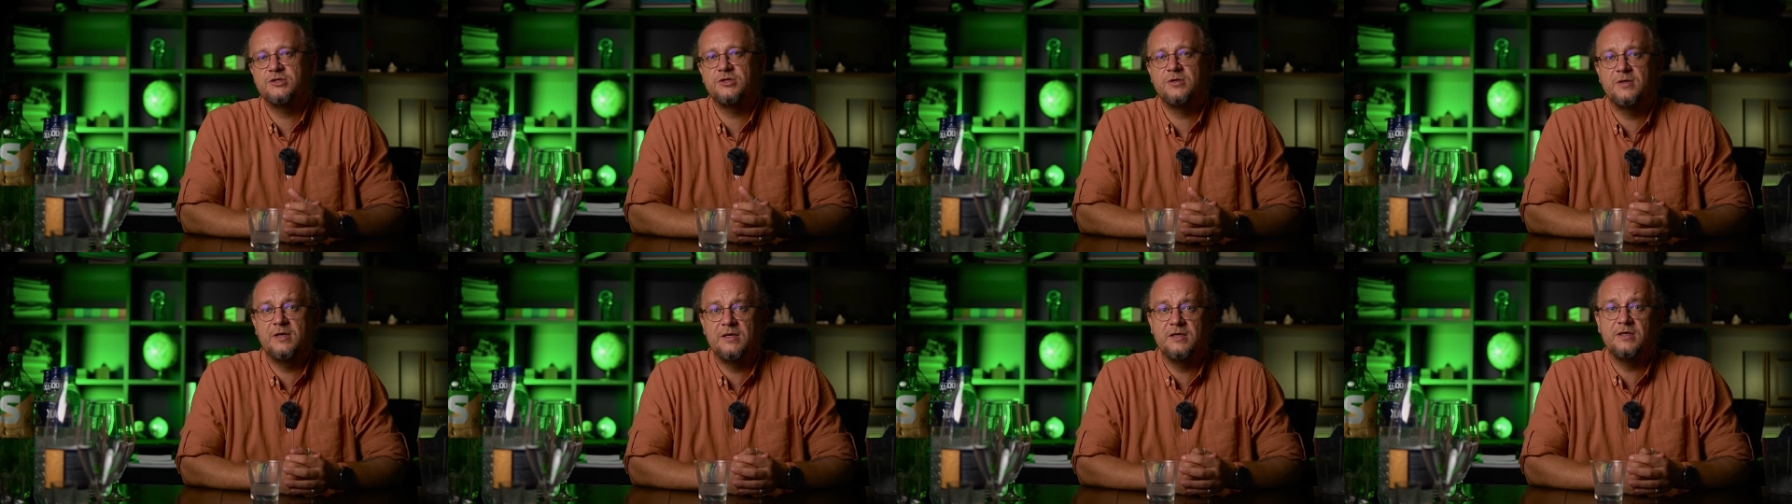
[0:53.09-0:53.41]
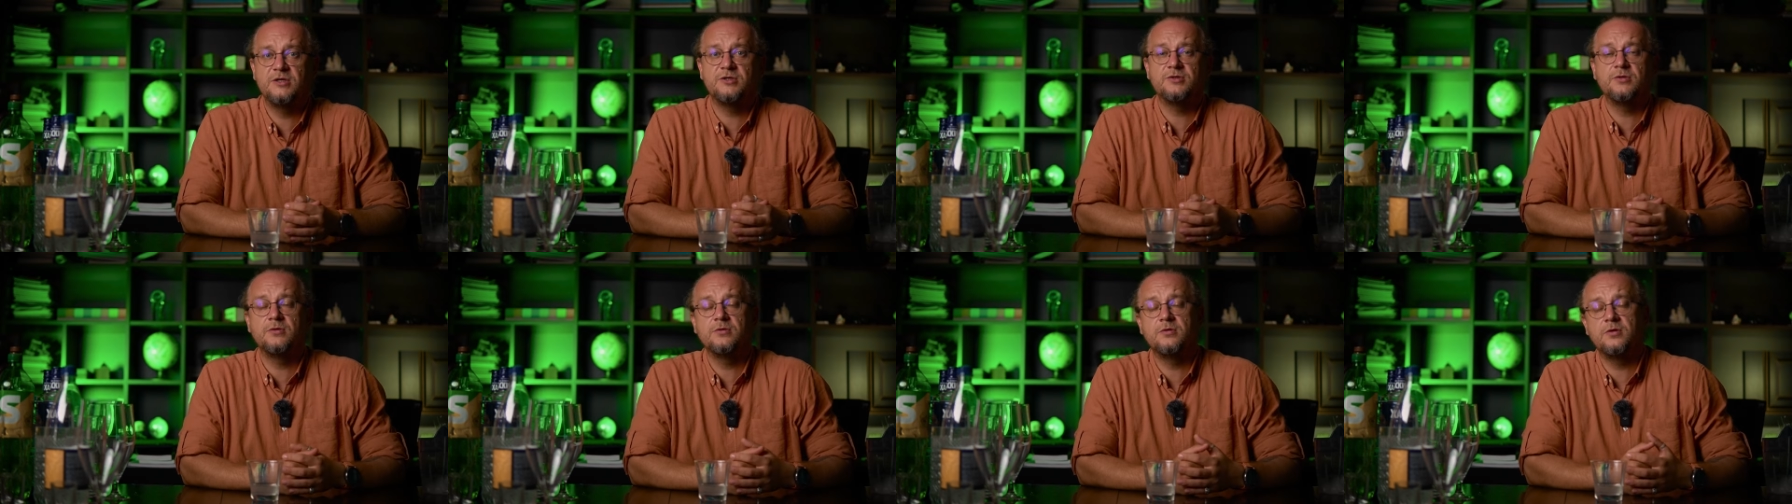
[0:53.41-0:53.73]

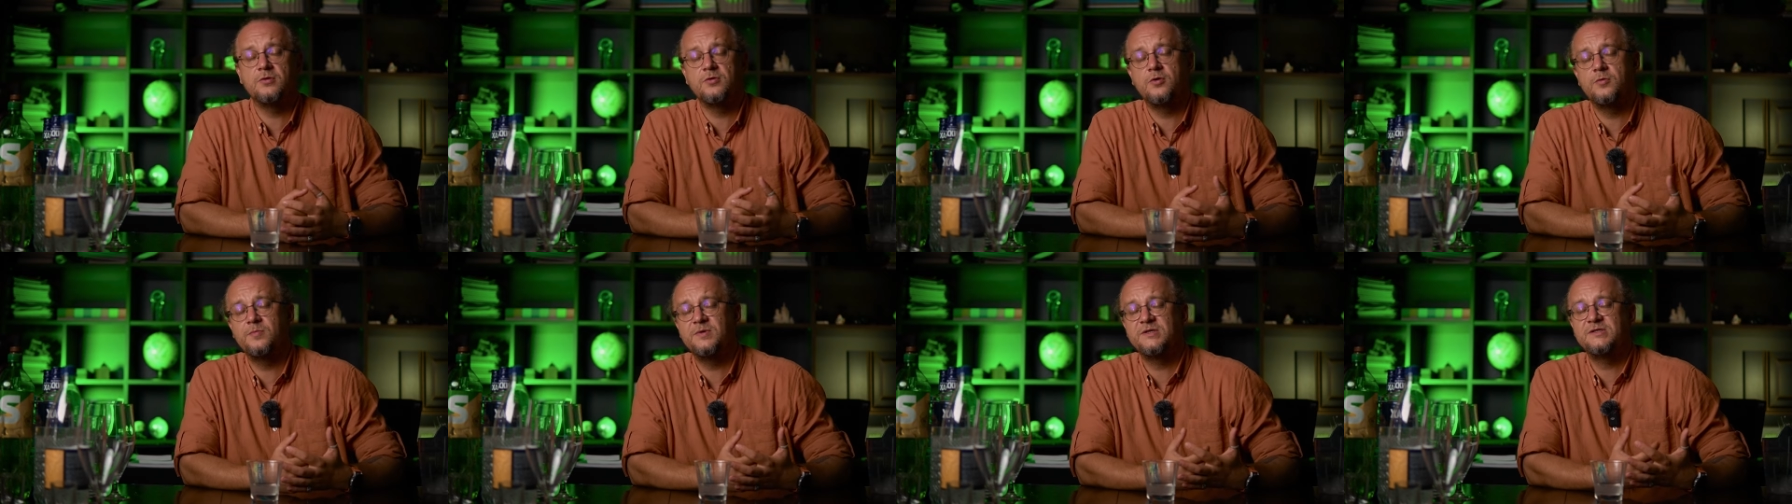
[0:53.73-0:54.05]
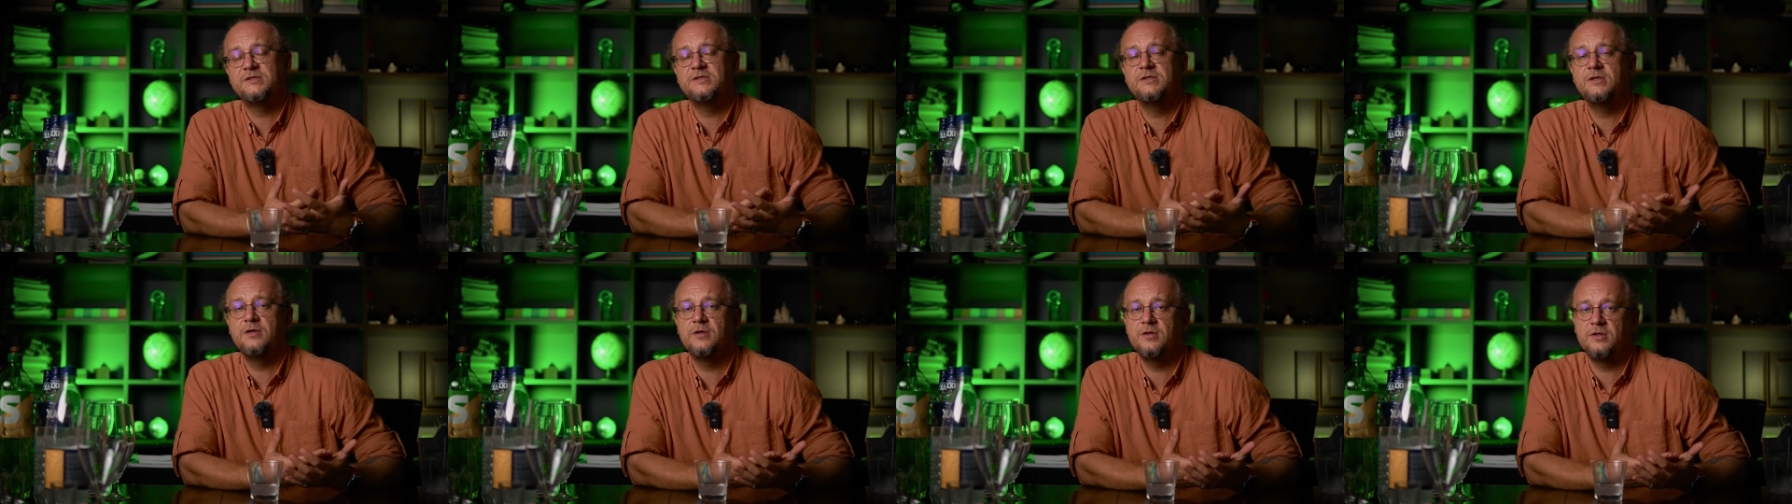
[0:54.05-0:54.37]
желание что-то дома
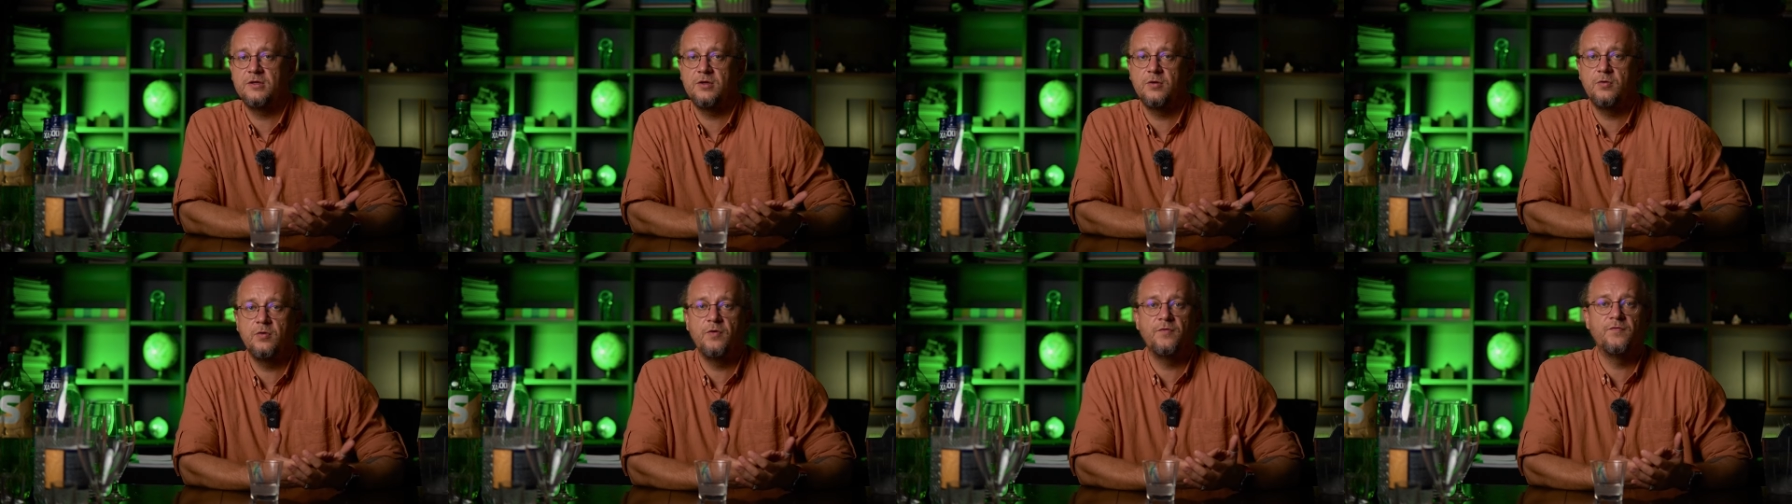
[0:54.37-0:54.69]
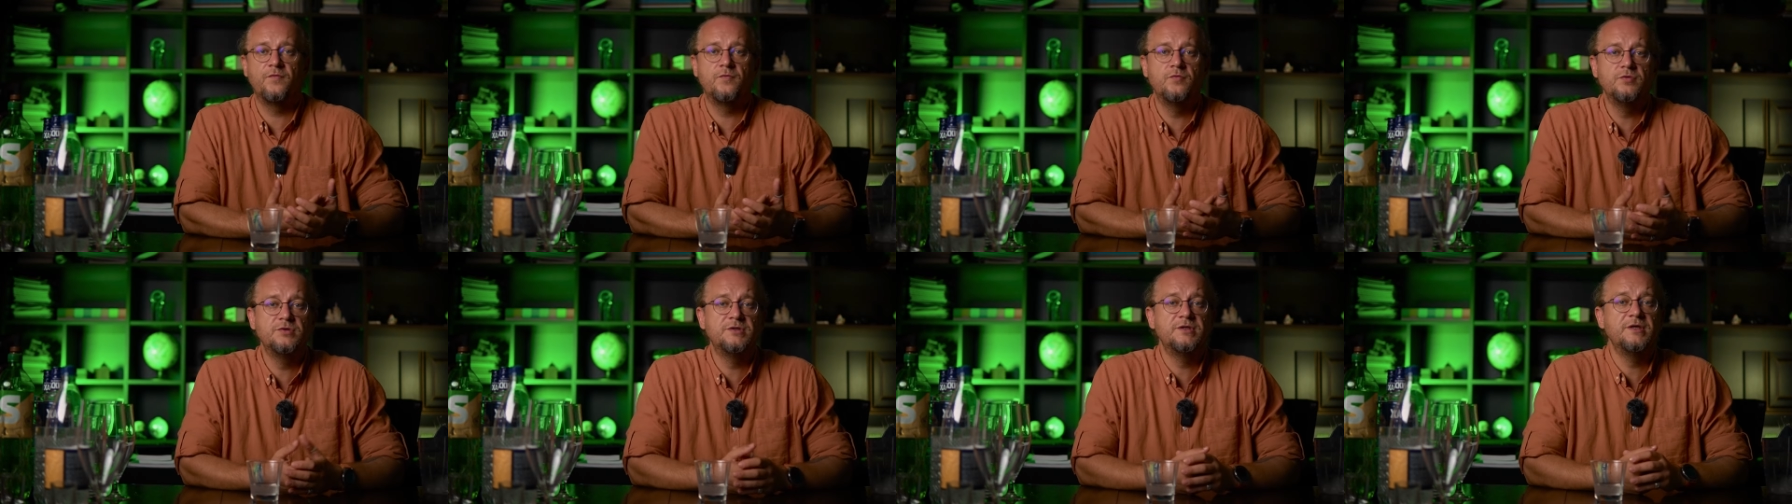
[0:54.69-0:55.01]
сделать такое
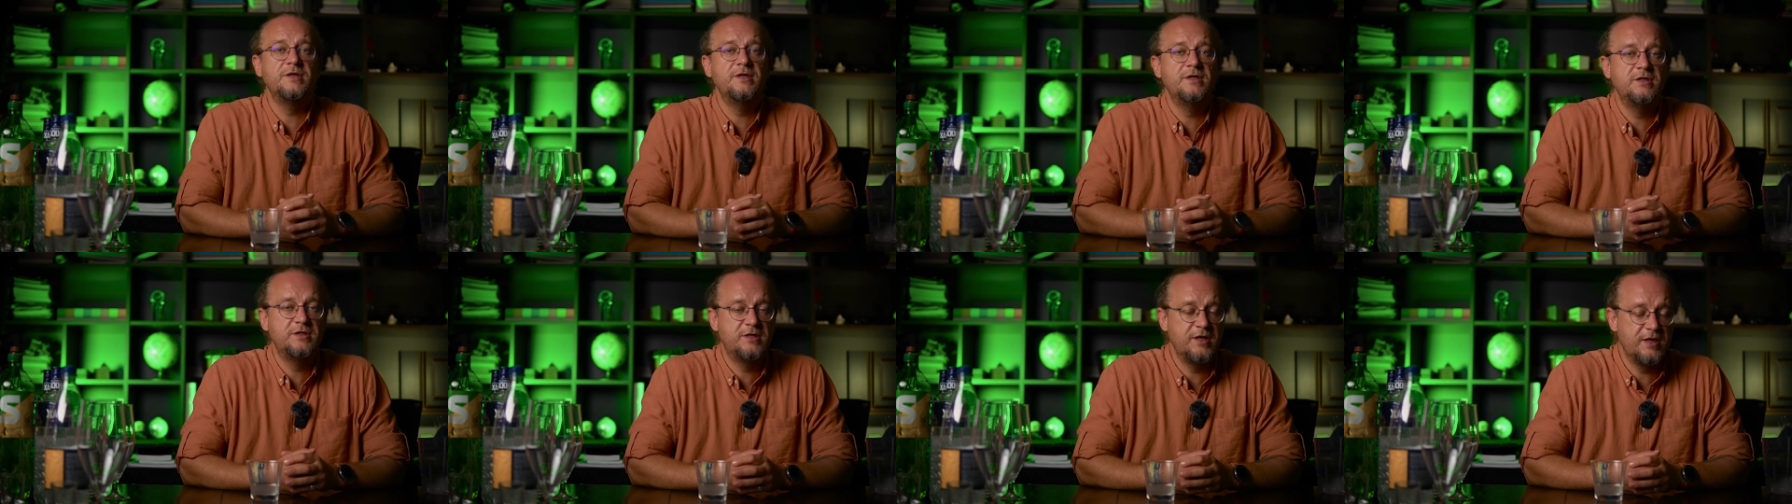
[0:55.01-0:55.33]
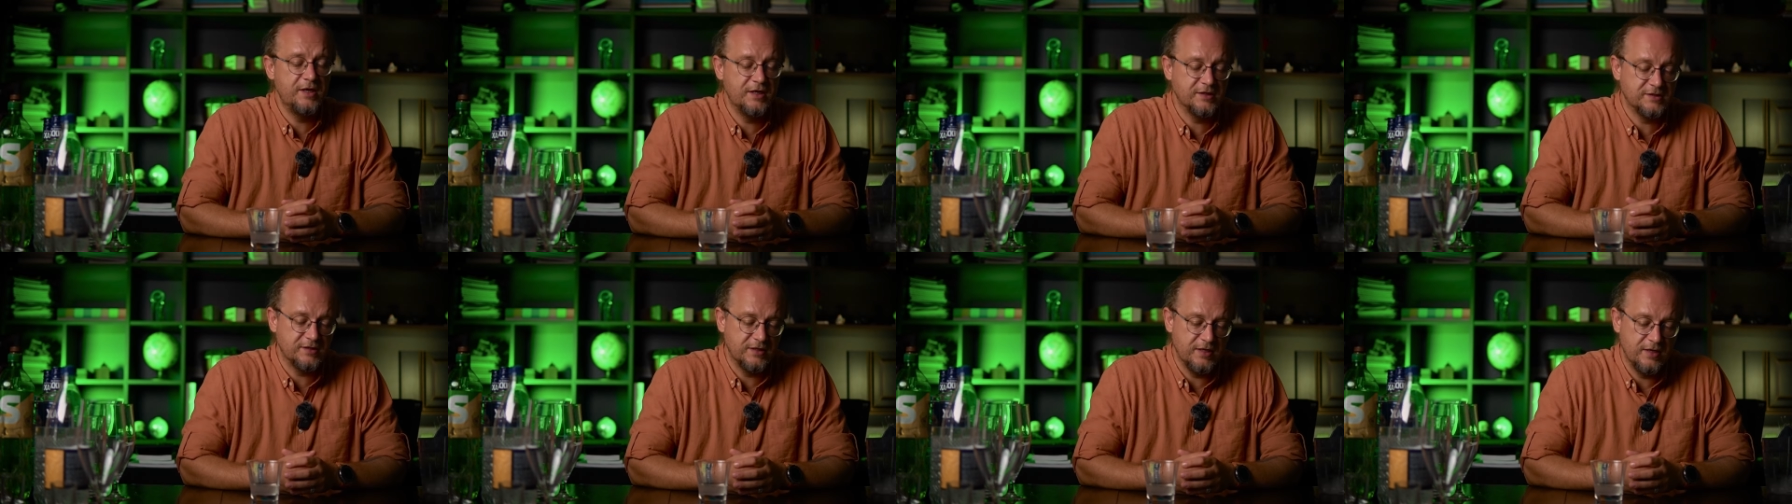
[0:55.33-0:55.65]
вкусное и
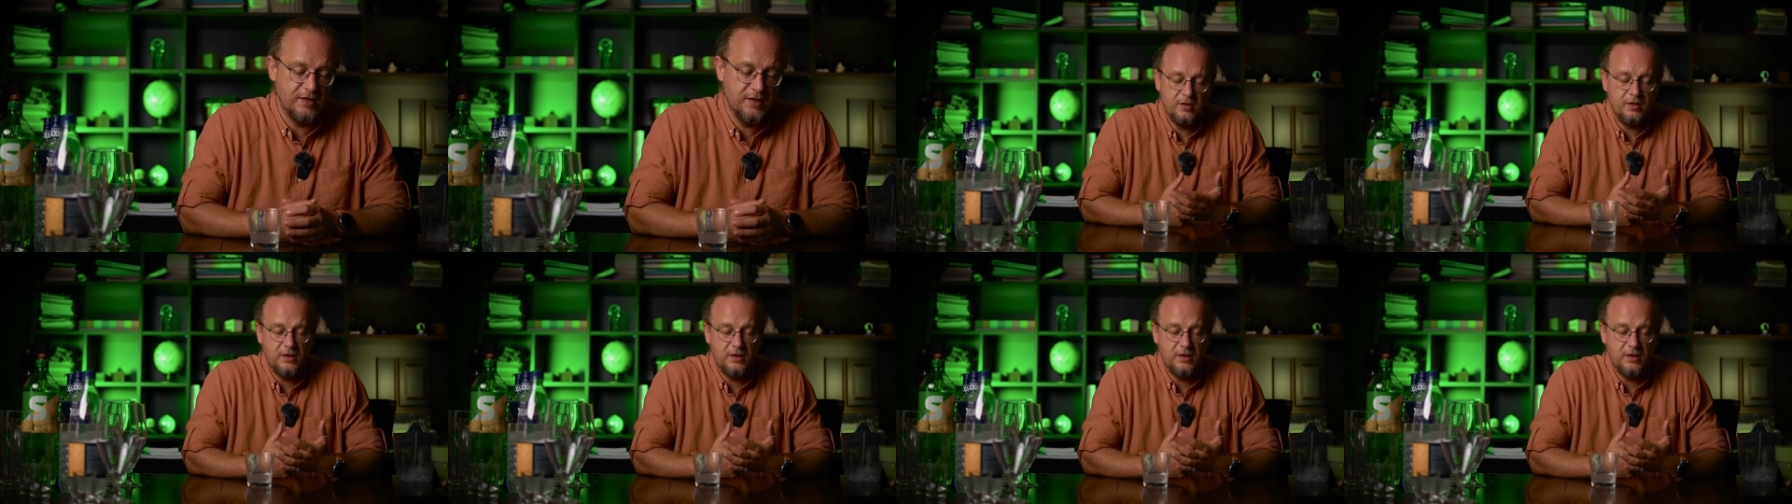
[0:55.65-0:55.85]
интересное.